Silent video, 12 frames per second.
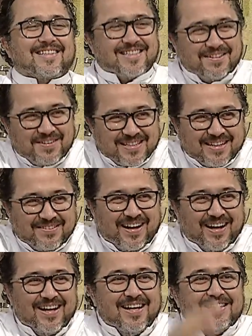سما
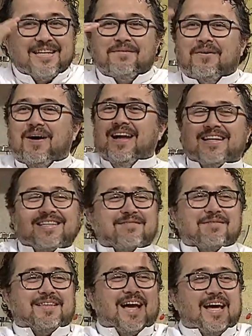سما سما واحده
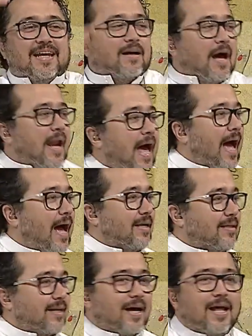سما ثانيه
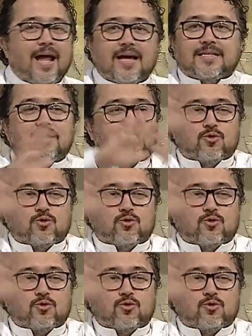خلاص خلاص